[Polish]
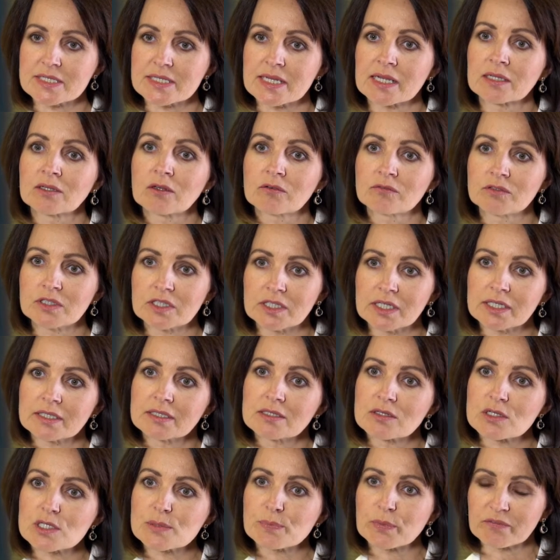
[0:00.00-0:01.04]
stanowi
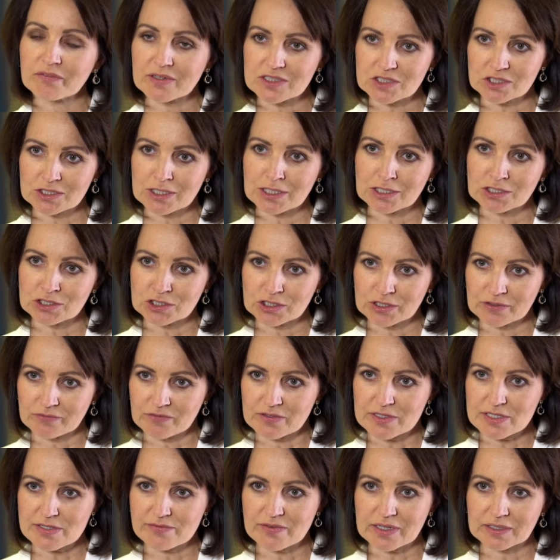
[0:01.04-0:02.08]
jedno z poważniejszych
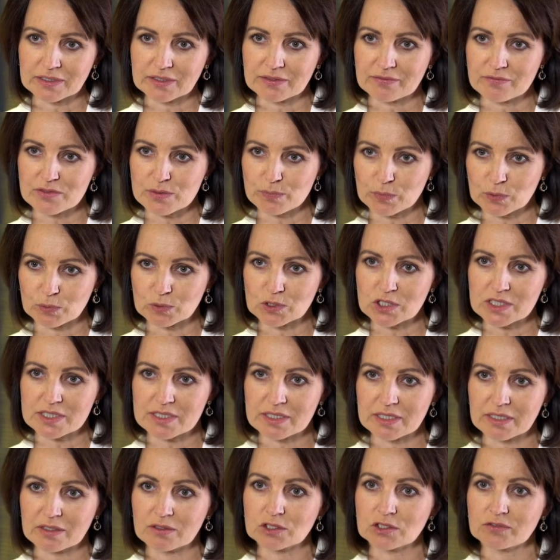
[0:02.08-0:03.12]
wyzwań
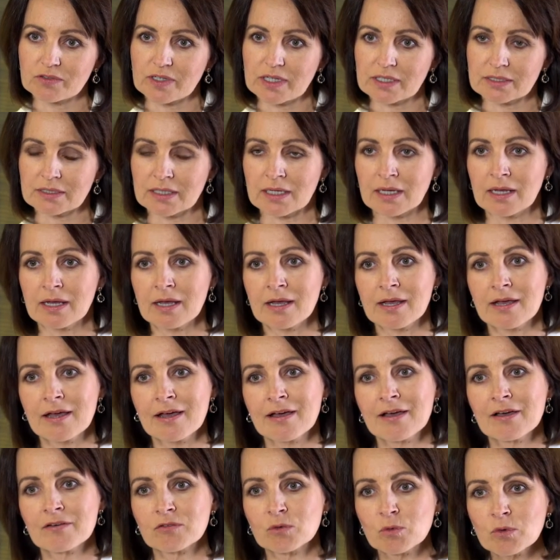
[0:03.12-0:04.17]
współczesnego świata.
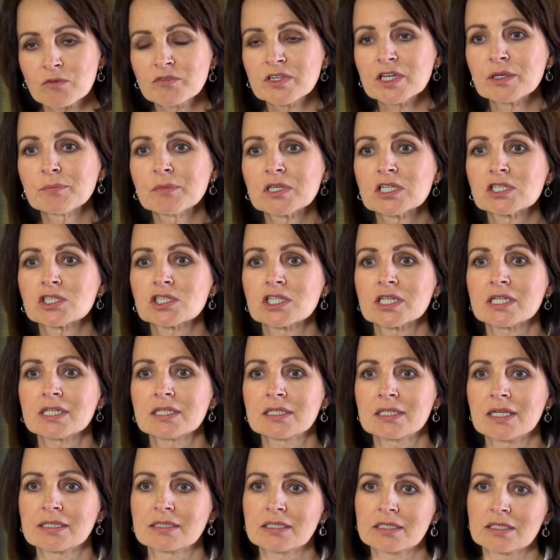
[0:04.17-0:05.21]
W głównej mierze
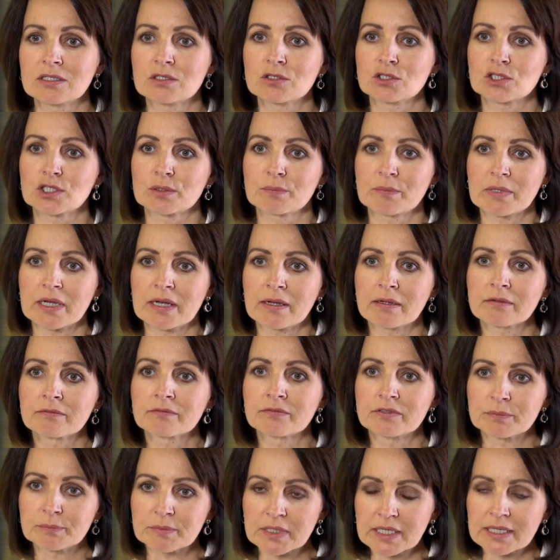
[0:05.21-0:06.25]
dlatego, że ma
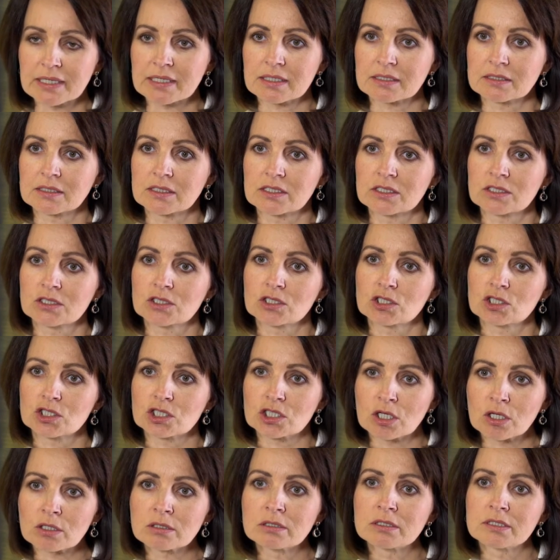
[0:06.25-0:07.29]
wymierny,
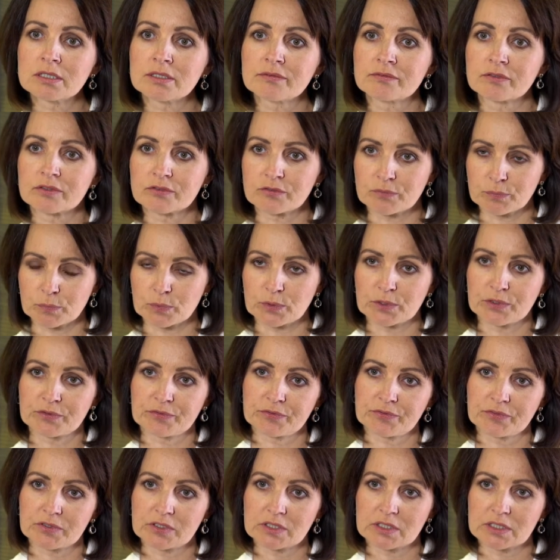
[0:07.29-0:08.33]
szkodliwy
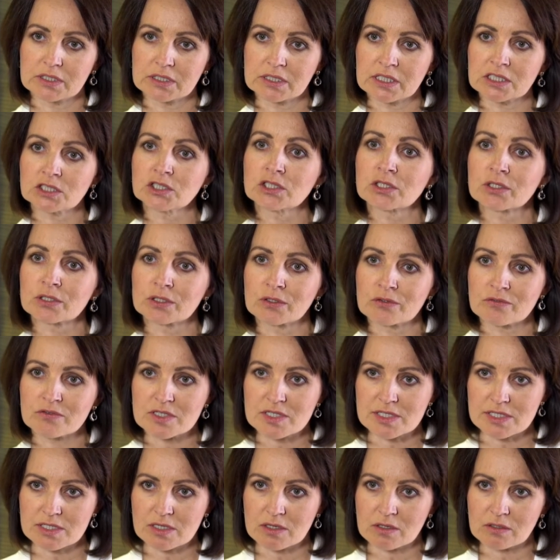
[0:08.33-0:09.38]
wpływ na
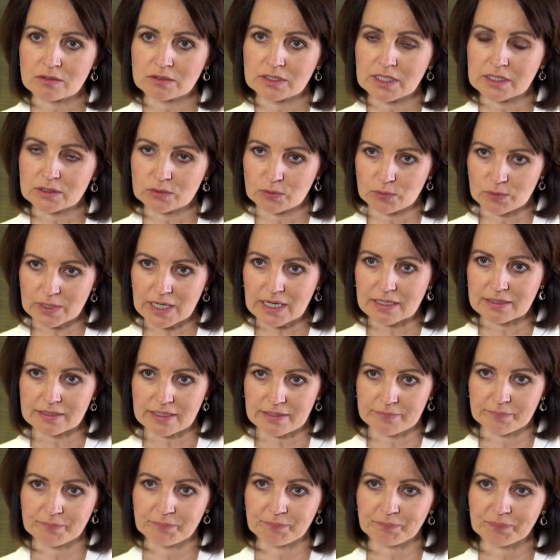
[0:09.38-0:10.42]
środowisko
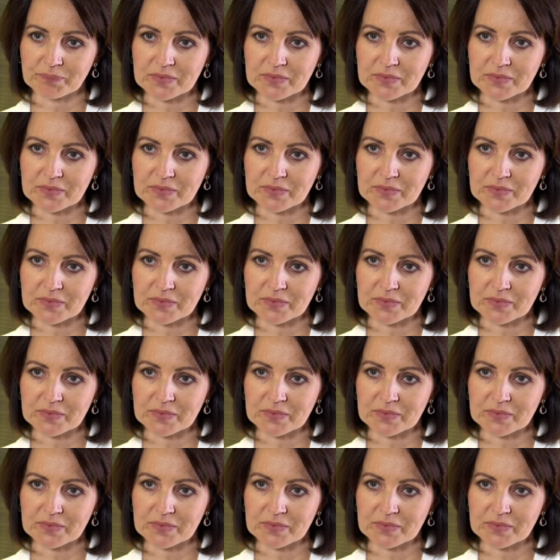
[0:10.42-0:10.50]
naturalne.